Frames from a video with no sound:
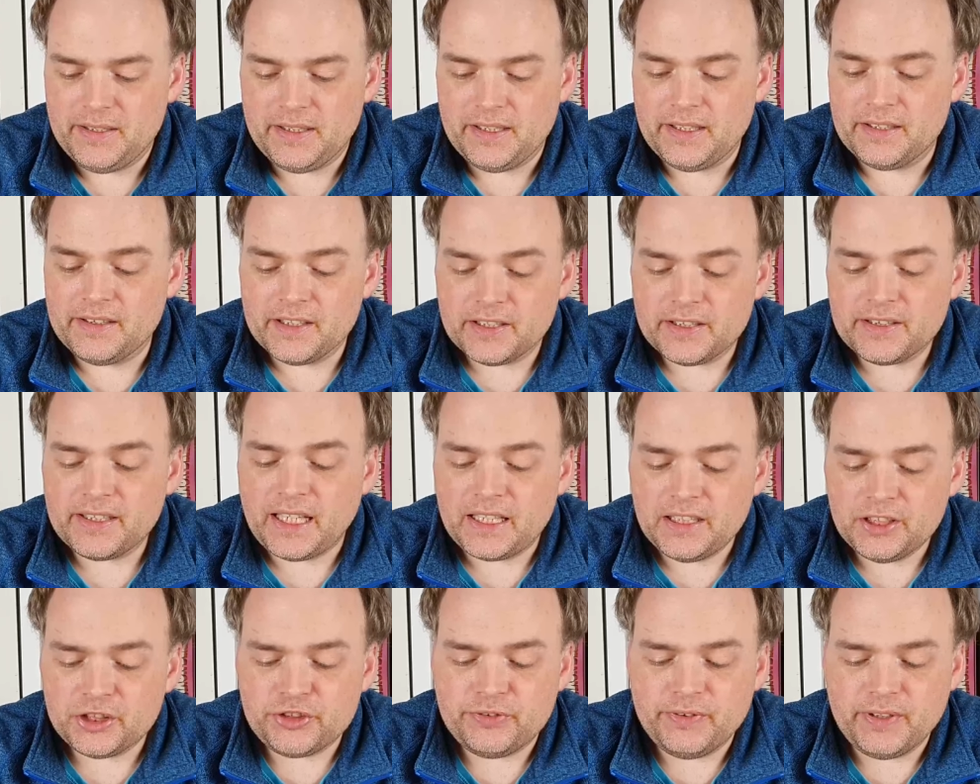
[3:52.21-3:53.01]
es ist ein
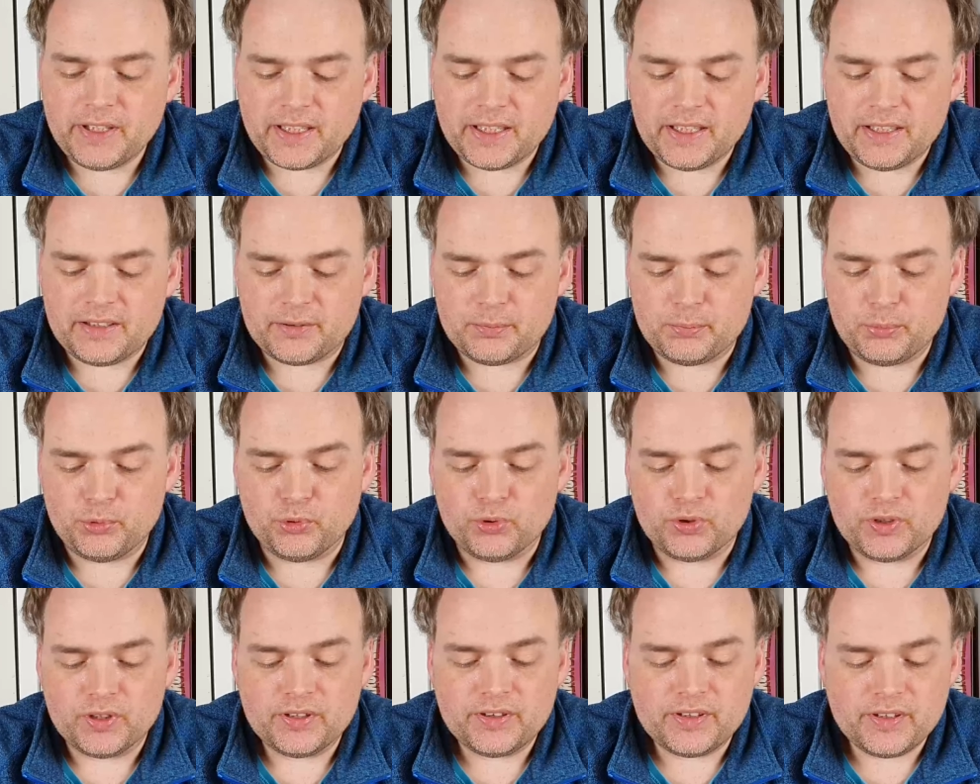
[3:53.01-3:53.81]
ganz schwieriges
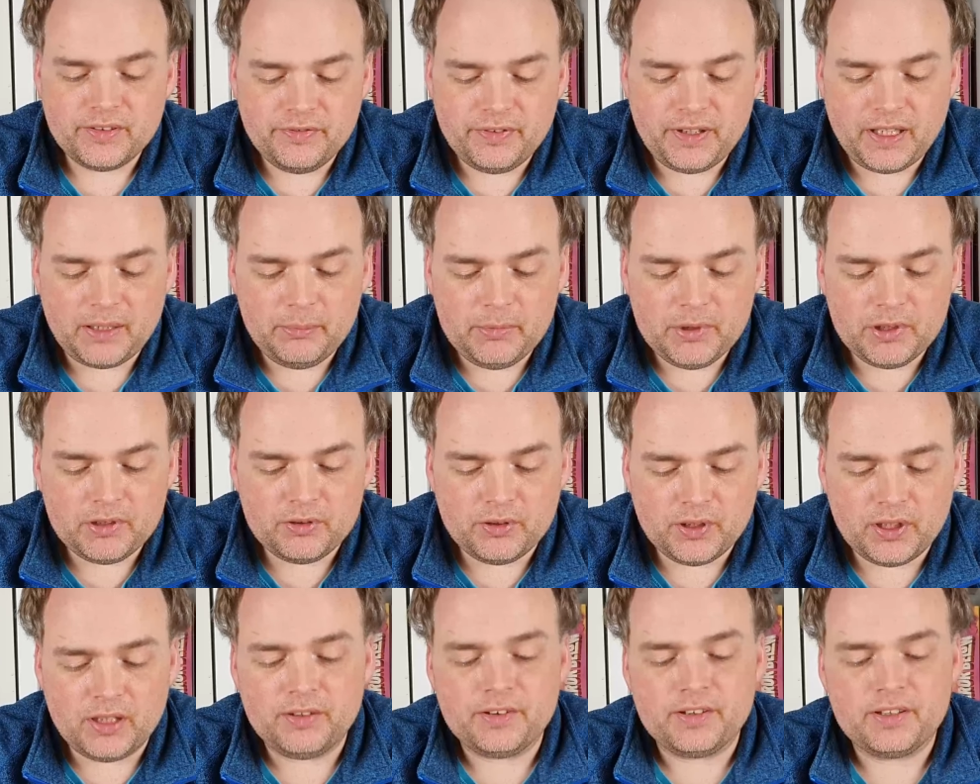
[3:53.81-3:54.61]
Buch. Es hat mir
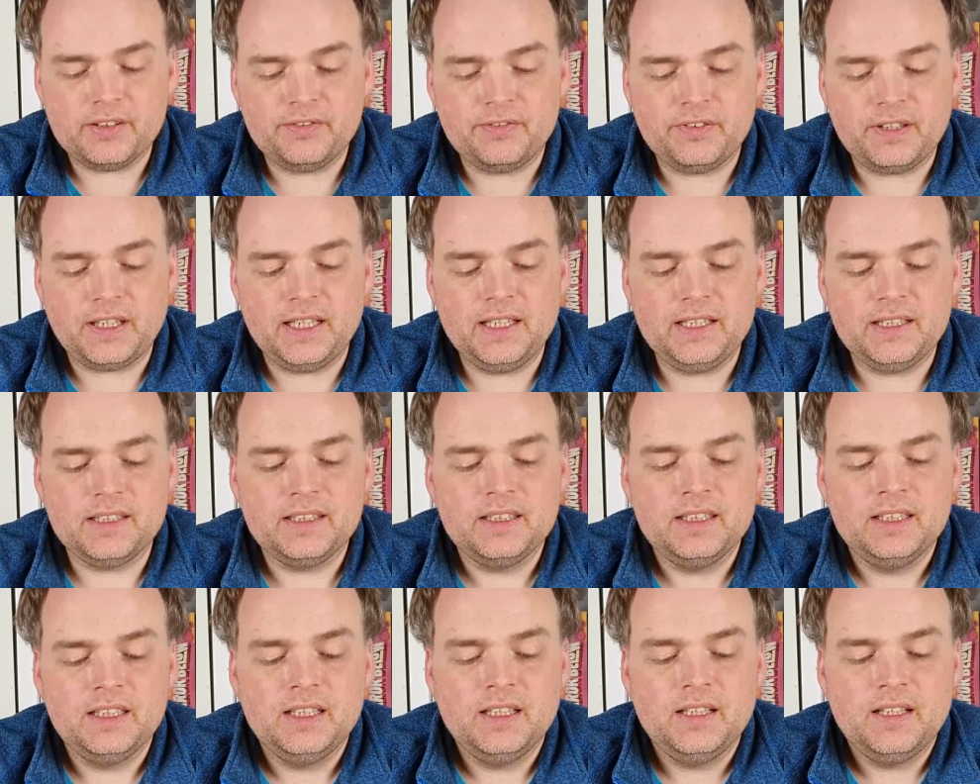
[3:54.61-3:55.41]
durchaus
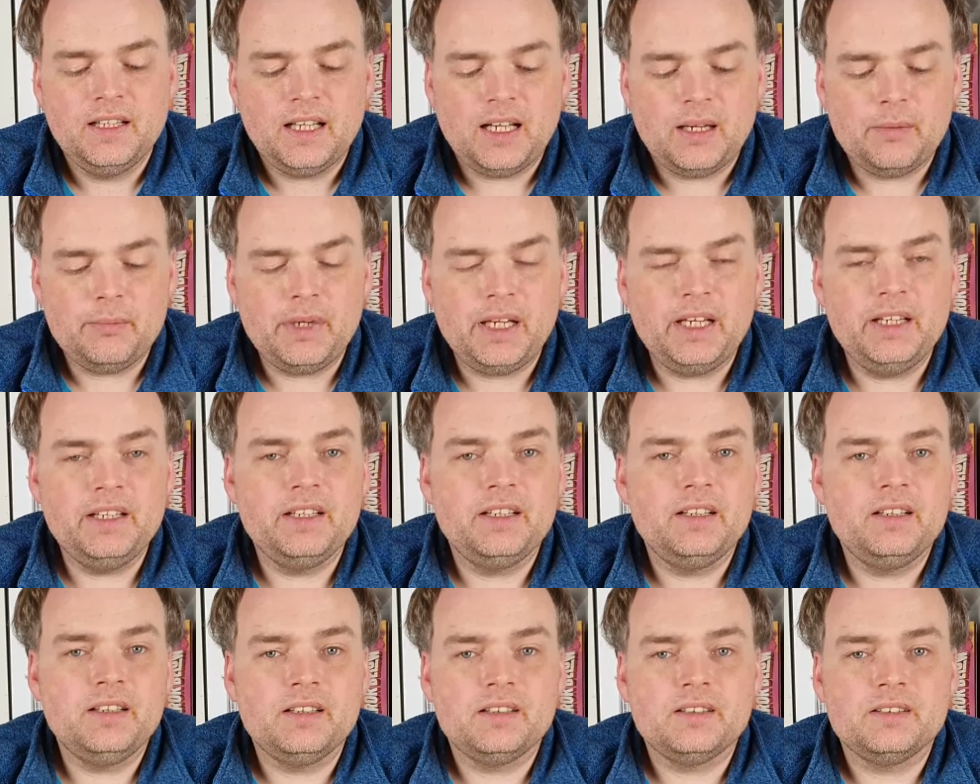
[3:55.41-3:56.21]
gefallen. Am
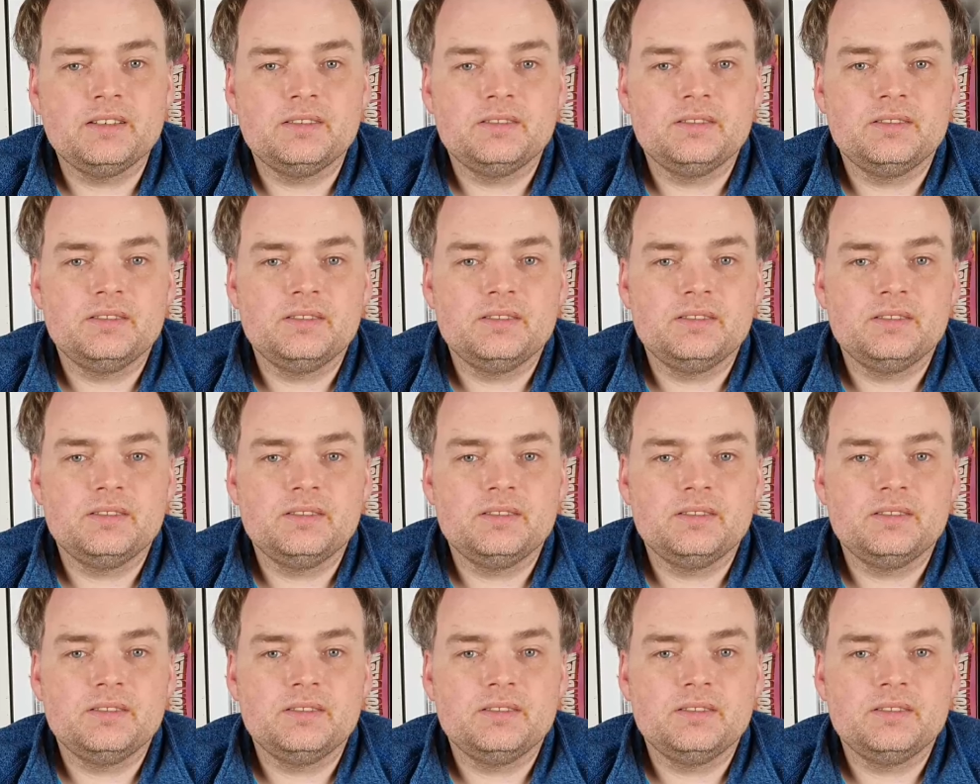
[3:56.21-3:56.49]
Ende